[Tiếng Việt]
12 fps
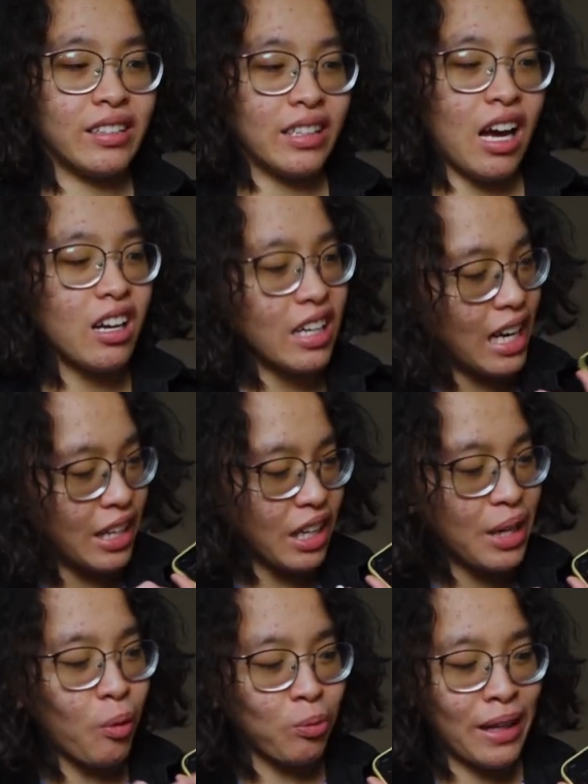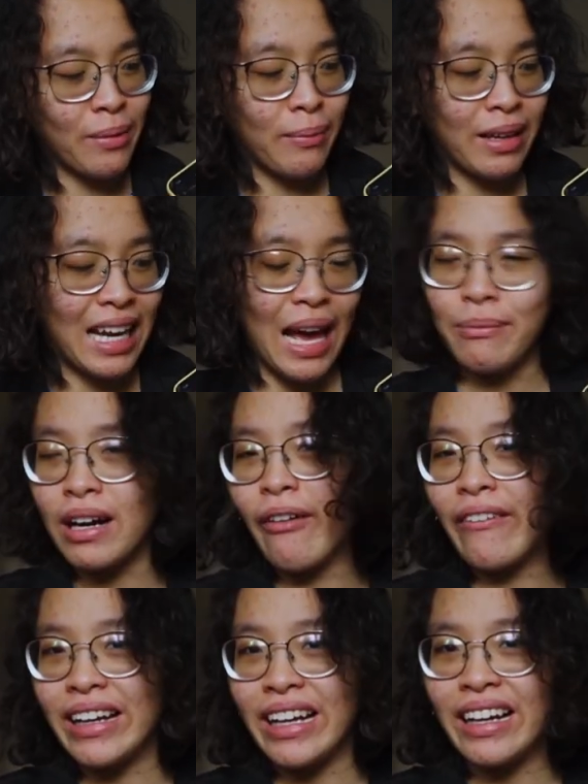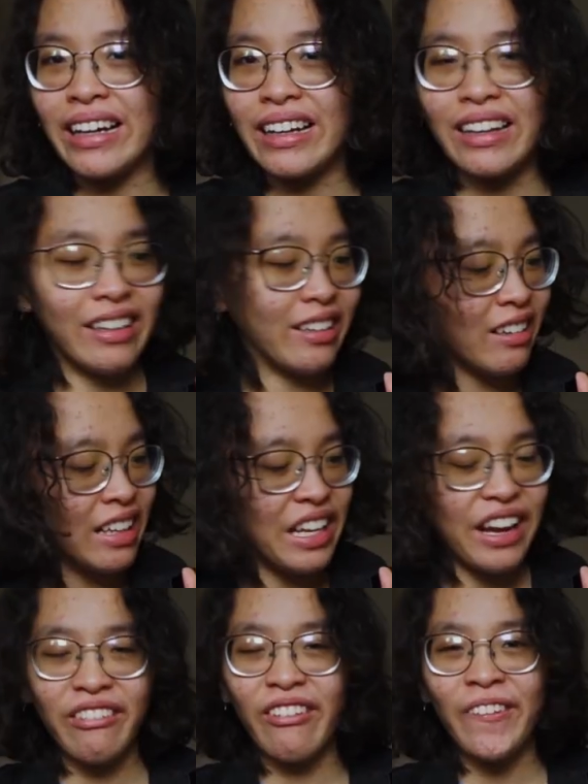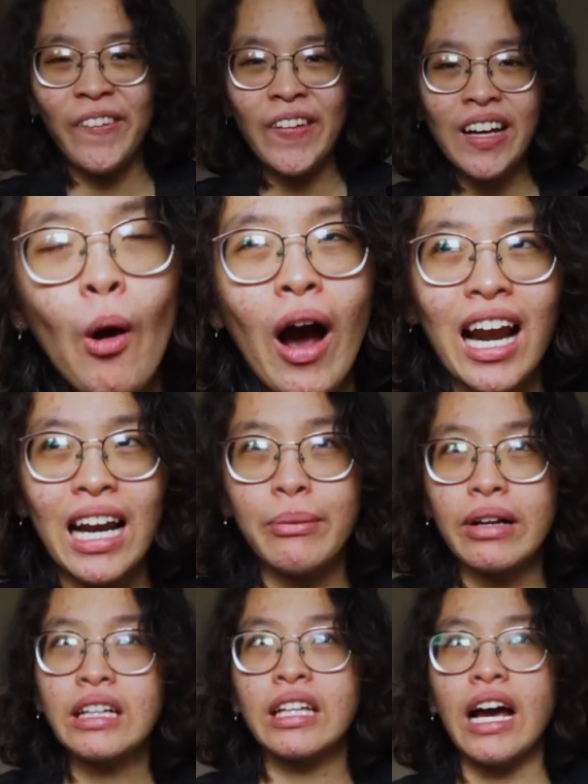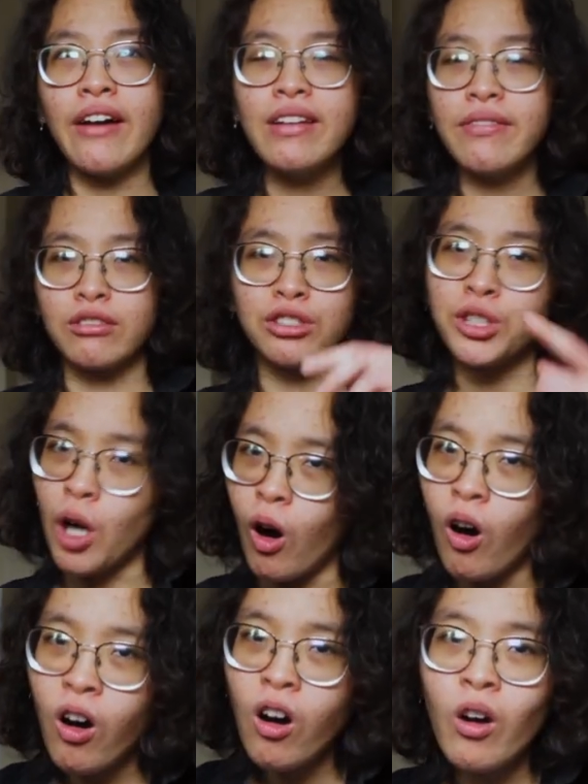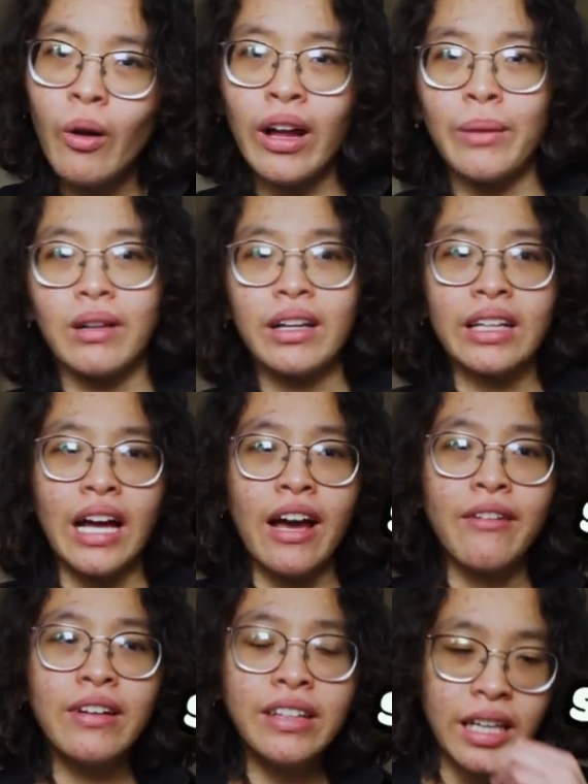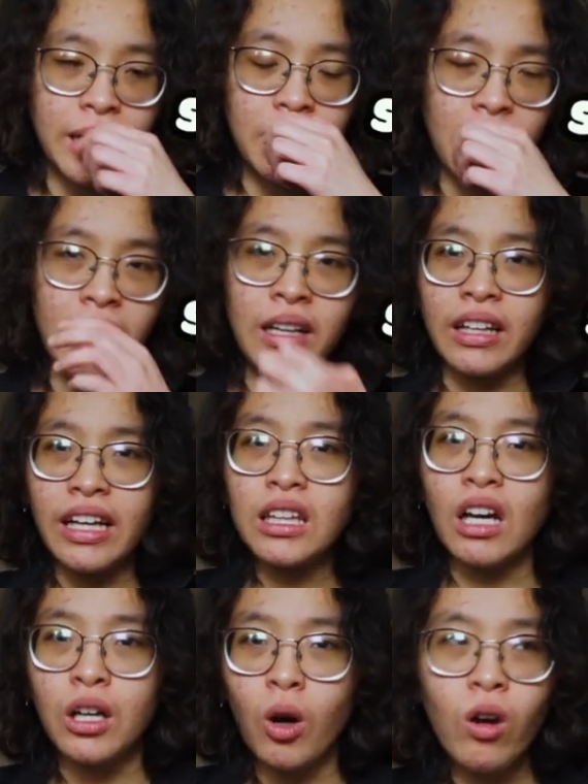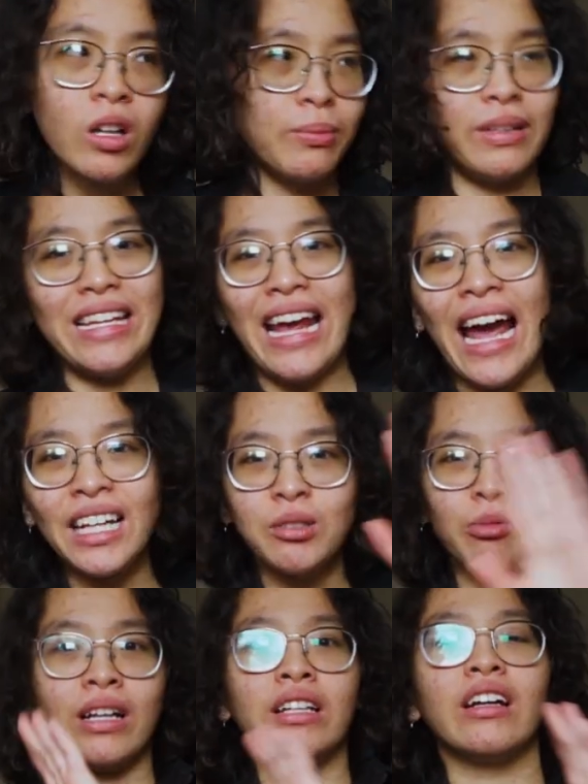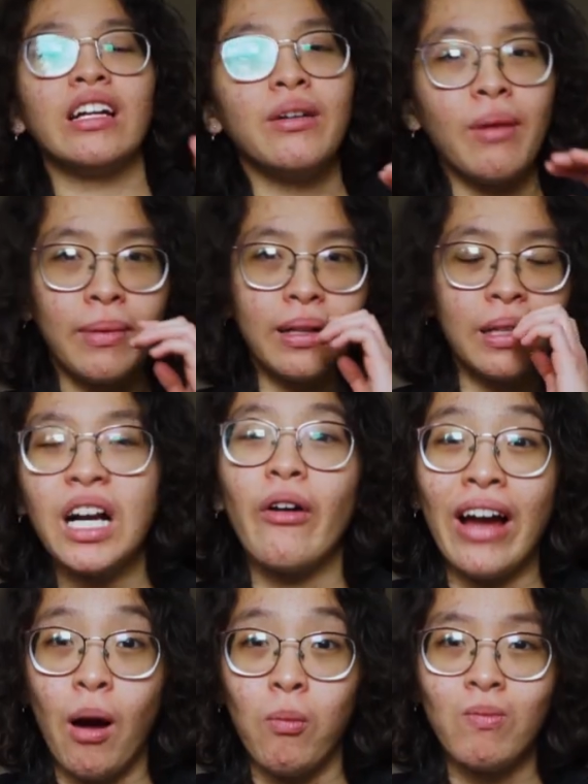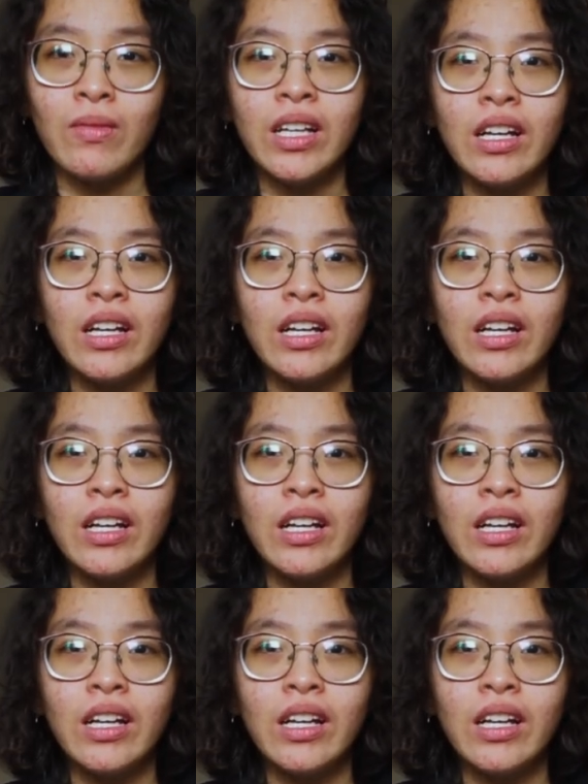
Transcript: Đó, đây là những cái mục tiêu mà mình làm rồi nè. rất là nhiều luôn. Hoặc là mình có thể viết vào sổ, là mình có thể viết trên những cái tờ nốt, là mình dán xung quanh những cái nơi mà mình ngồi học.